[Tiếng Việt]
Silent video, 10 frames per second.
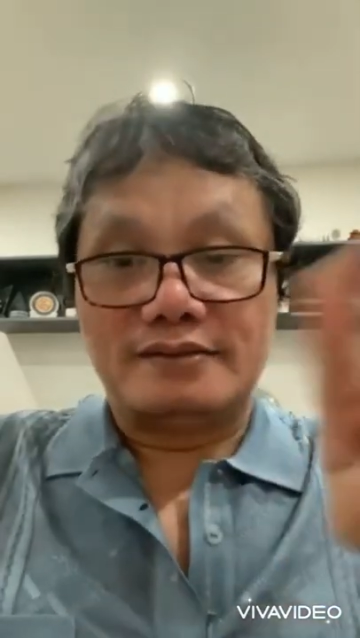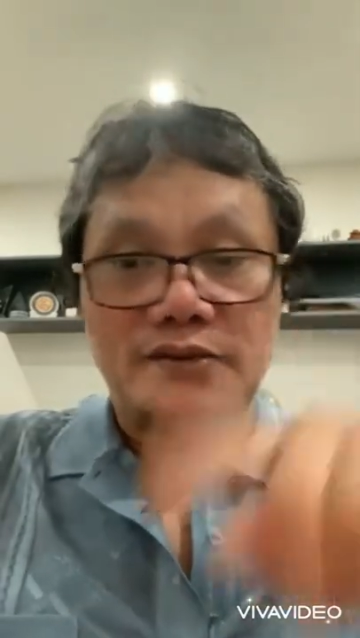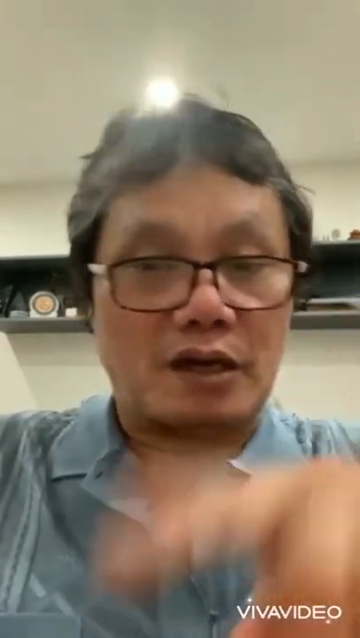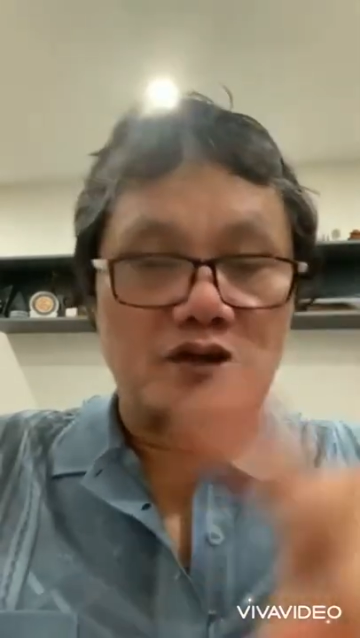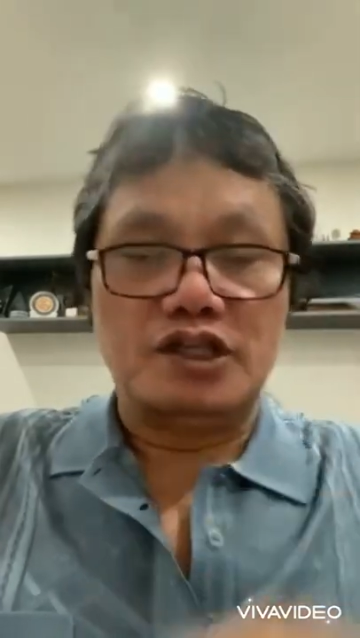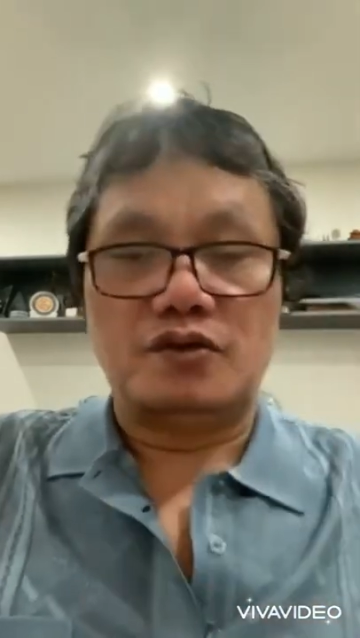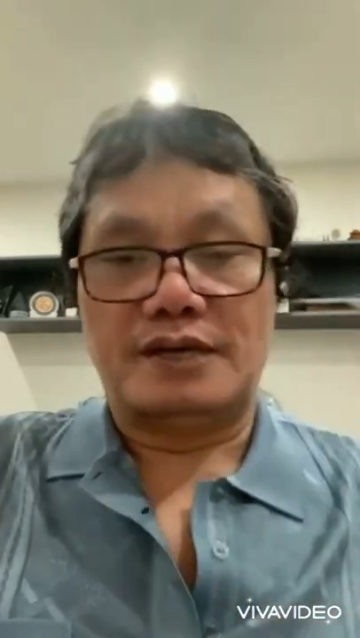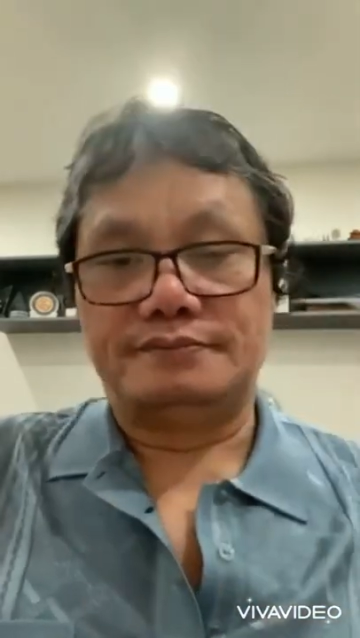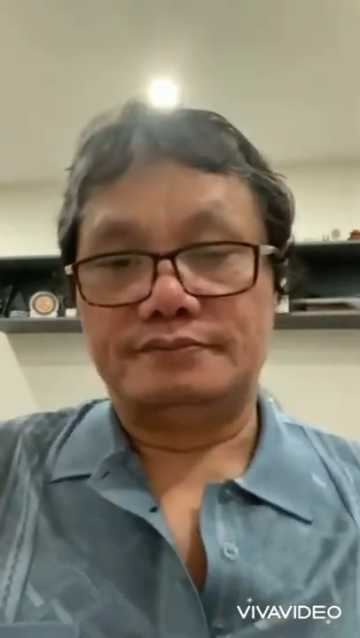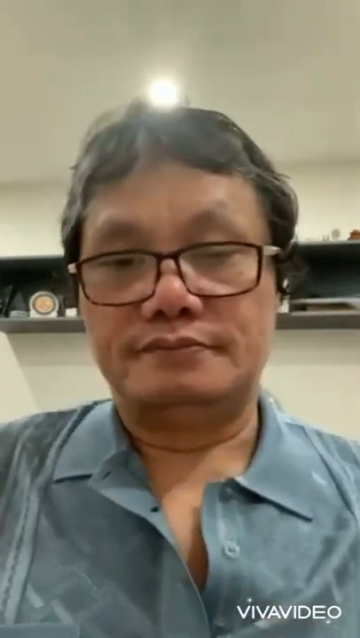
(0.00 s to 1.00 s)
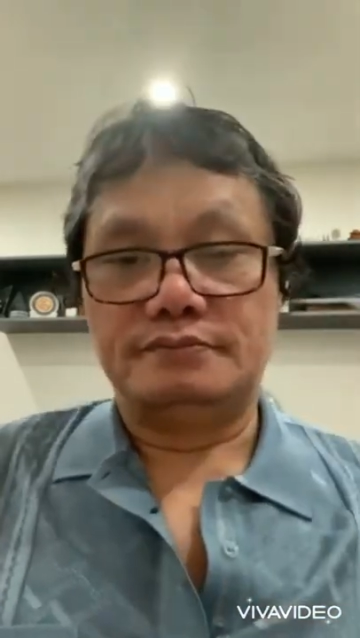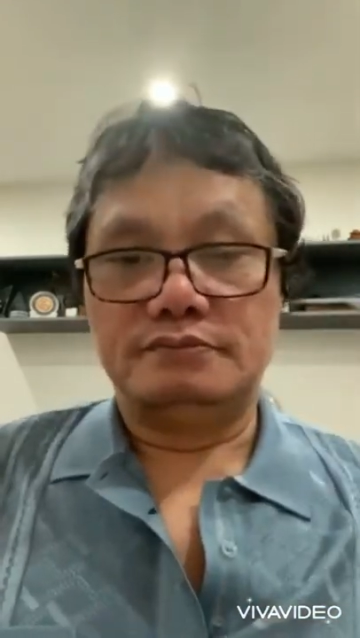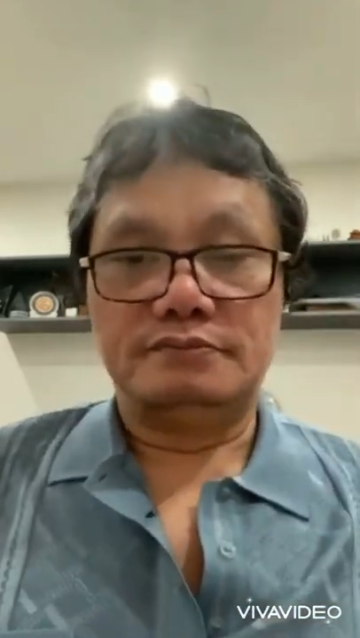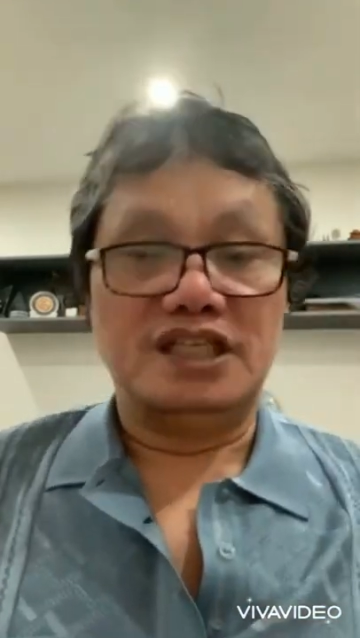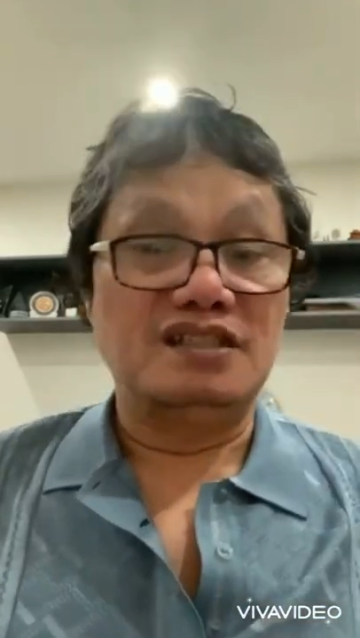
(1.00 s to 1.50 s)
lúc đầu nó nhiều lắm
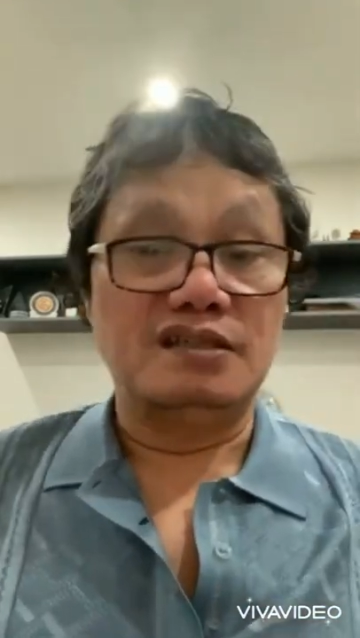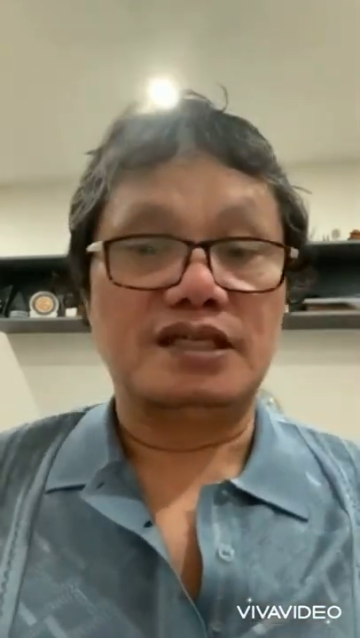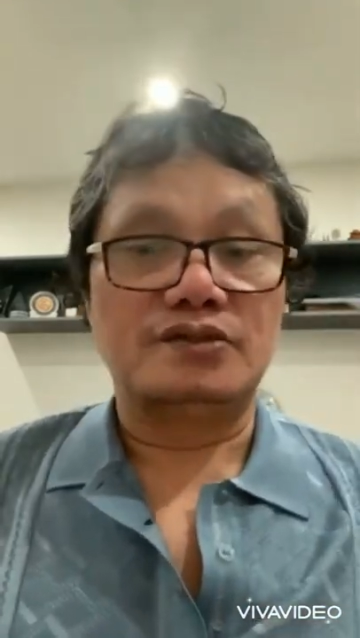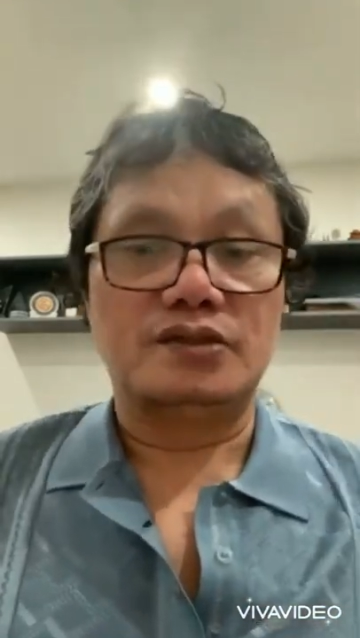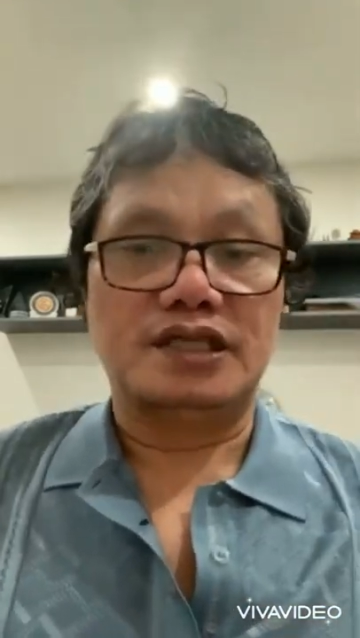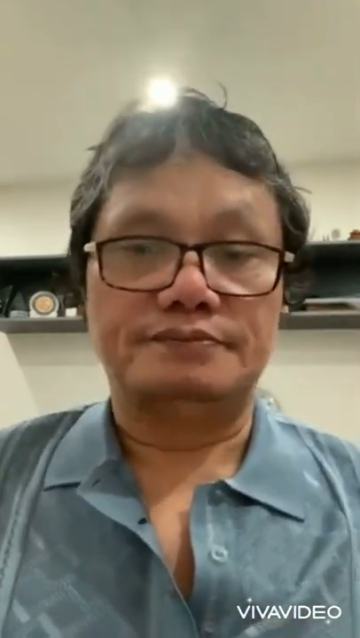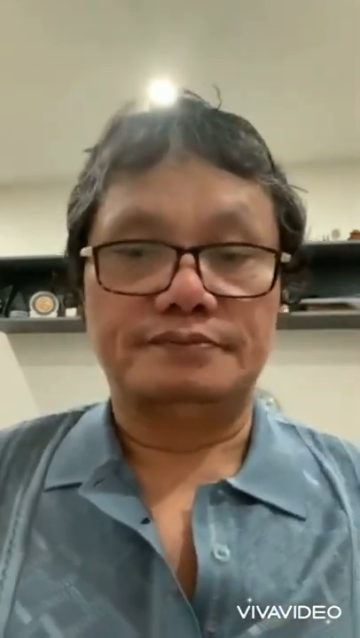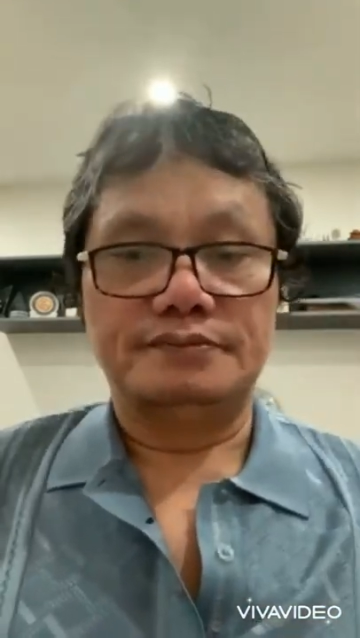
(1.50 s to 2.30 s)
mình chưa sản xuất kịp